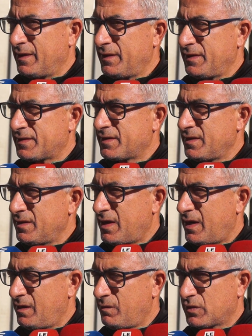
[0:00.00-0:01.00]
يصير
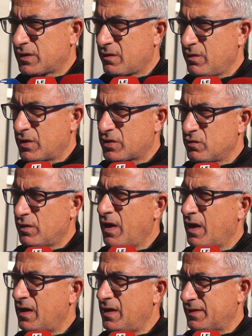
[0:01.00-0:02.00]
على مستوى شنو
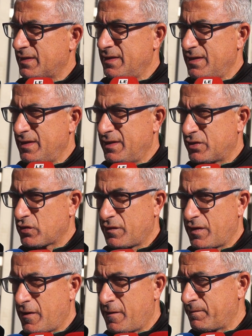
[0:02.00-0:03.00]
النقائص اللي
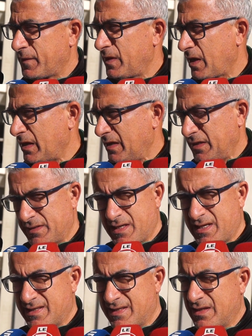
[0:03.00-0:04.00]
شفناهم النقائص
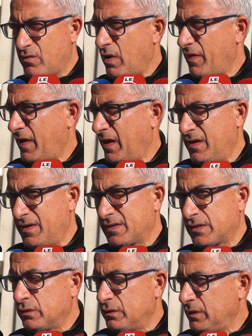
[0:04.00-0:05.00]
كانت واضحه
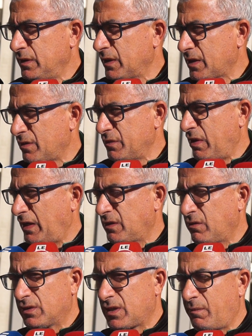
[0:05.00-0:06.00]
للناس الكل كانوا
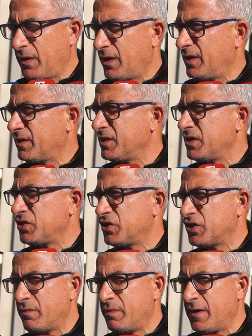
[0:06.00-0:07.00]
حتى وقت عملنا نتائج
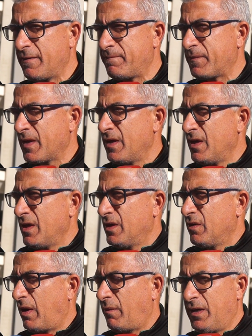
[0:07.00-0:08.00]
ايجابيه
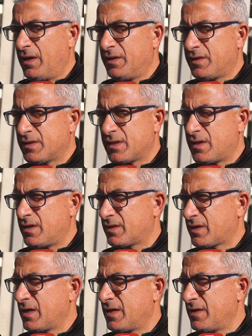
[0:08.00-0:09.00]
وعملنا
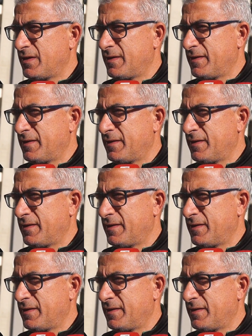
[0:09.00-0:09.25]
انتصارات كان